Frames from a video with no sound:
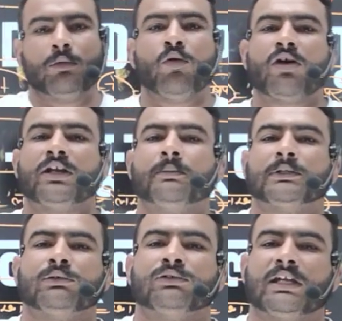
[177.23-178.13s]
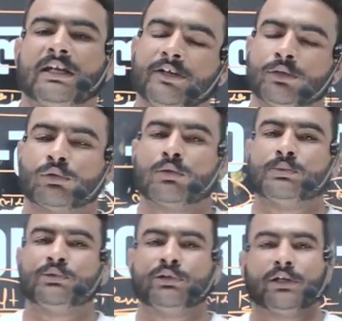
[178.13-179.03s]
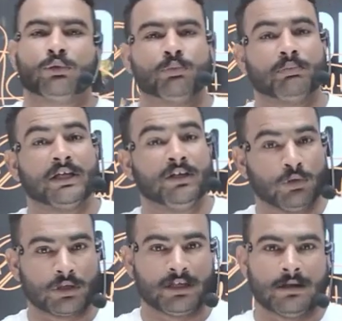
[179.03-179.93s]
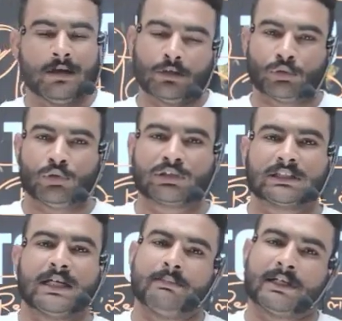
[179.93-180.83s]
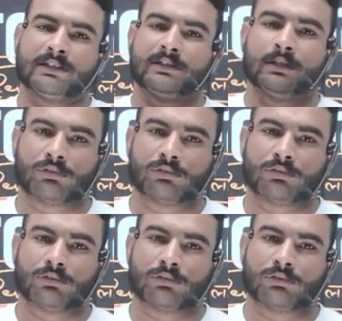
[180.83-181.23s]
वो अग्निपथ योजना यानी ट्यूर ऑफ ड्यूटी के रूप में ही होगी तो हो सकता है भारतीय तीनों